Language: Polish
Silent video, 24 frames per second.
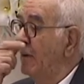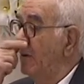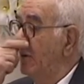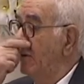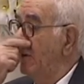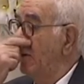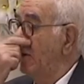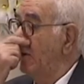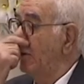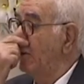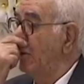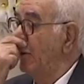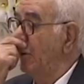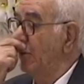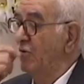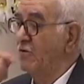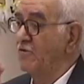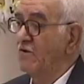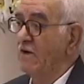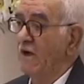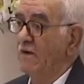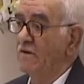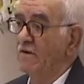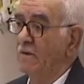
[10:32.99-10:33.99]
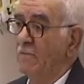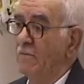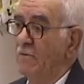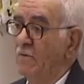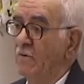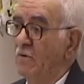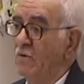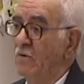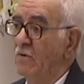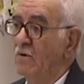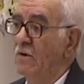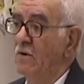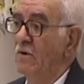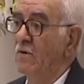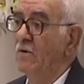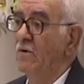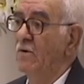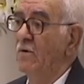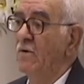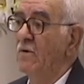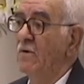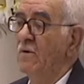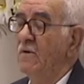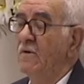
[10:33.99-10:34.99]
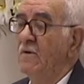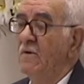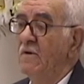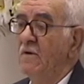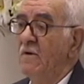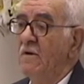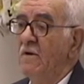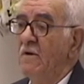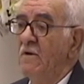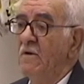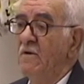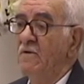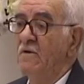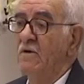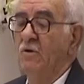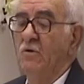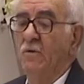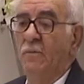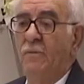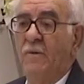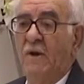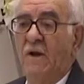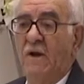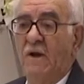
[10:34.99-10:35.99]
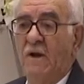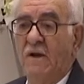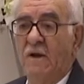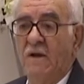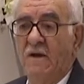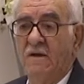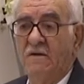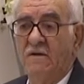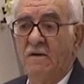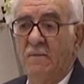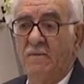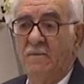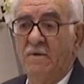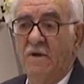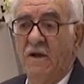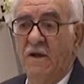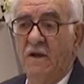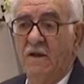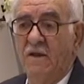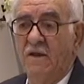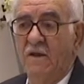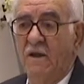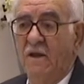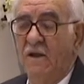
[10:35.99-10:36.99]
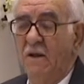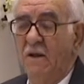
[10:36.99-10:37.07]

i uklękliśmy wszyscy razem i wychwalaliśmy Pana